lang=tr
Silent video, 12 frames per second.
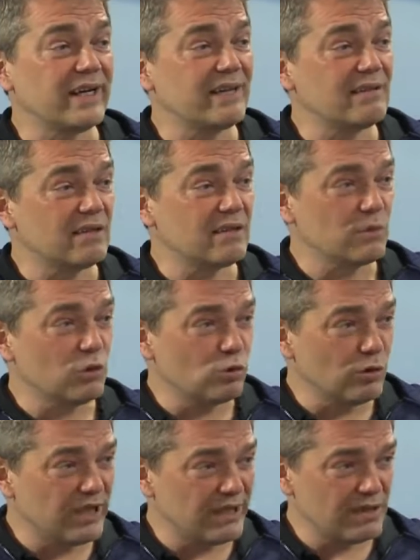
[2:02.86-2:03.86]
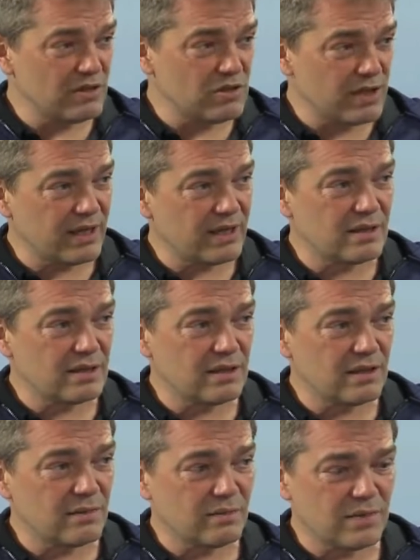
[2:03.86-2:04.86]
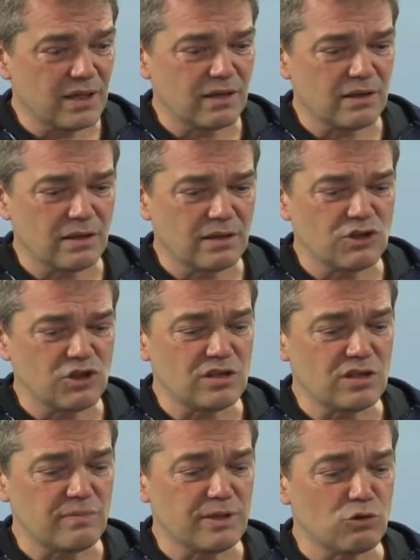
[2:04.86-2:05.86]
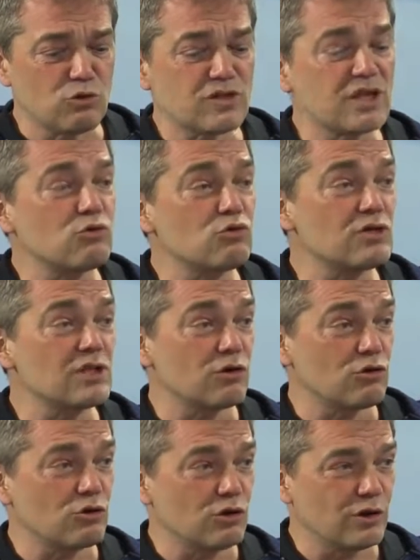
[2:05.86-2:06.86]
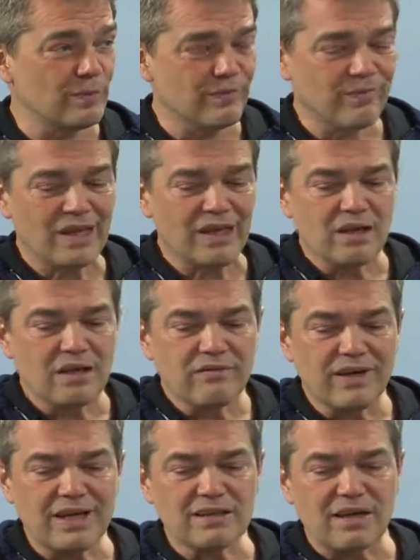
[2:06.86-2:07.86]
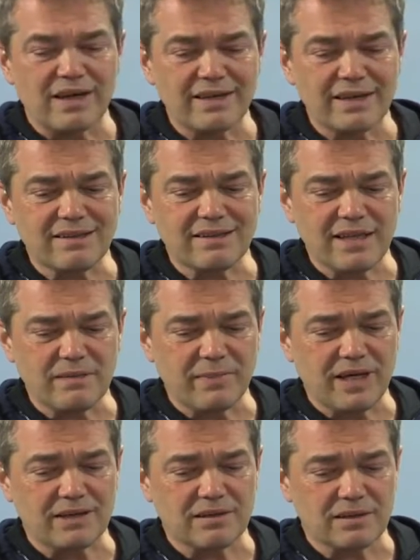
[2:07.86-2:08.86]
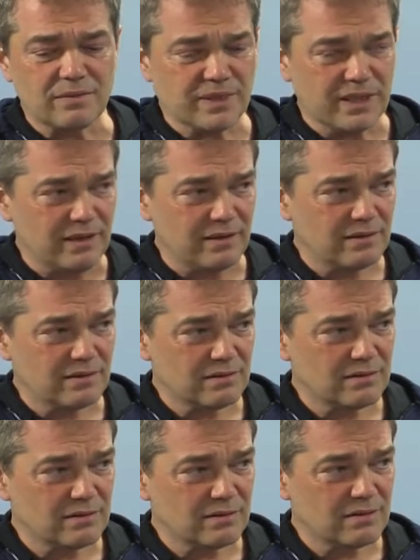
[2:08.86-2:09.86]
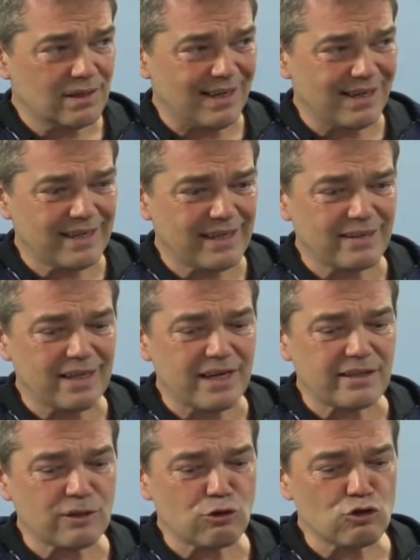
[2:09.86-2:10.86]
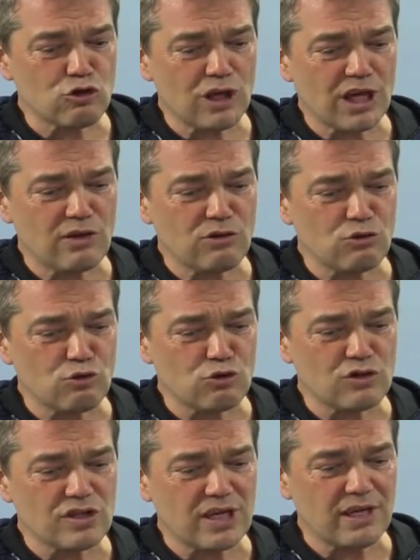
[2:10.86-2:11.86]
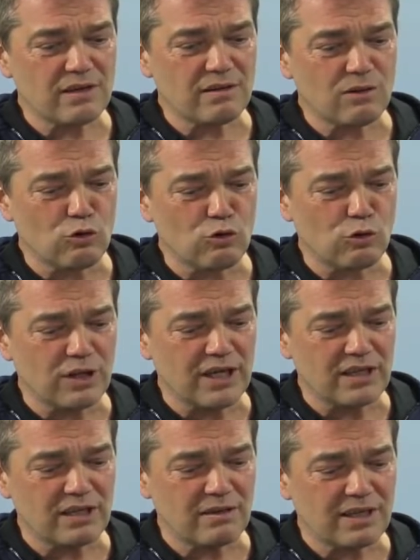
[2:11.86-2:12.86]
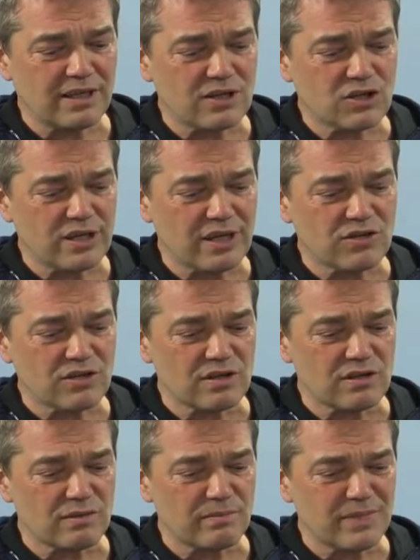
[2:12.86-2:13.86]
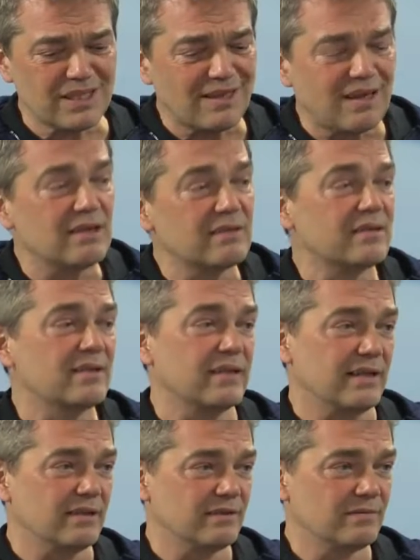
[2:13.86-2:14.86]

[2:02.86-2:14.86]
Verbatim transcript: gittiğimde, okulların içine girdiğimde e, ciddi bir yüksek yüzde görüyorum. Fakat anketlere baktığımda anketlerde gözüken yüzde okullarda karşılaştığımın altında.